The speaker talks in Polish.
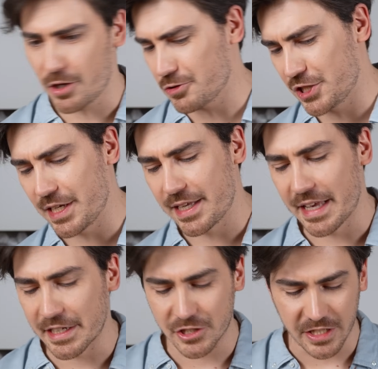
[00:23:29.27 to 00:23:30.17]
grosiki
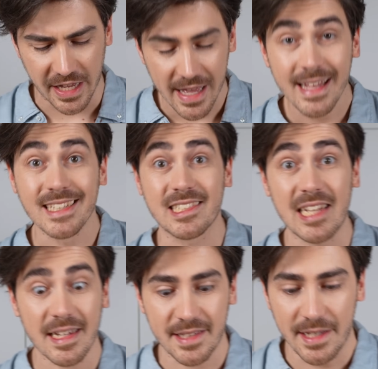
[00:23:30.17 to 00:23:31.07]
jeszcze,
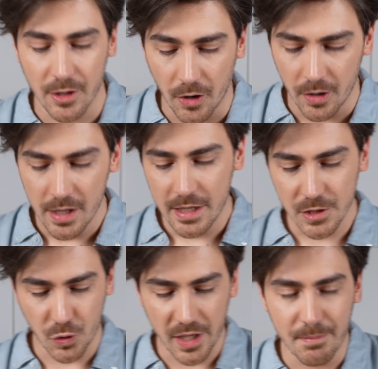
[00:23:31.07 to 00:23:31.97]
za kilo.
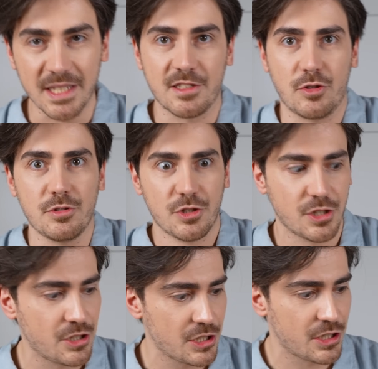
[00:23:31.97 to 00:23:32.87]
Człowiek ma
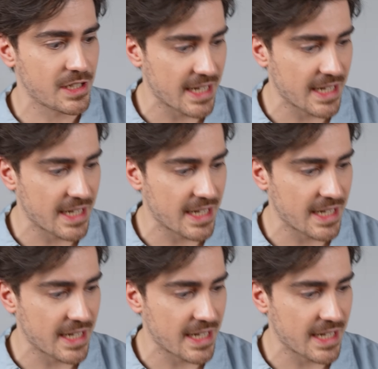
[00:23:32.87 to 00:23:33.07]
130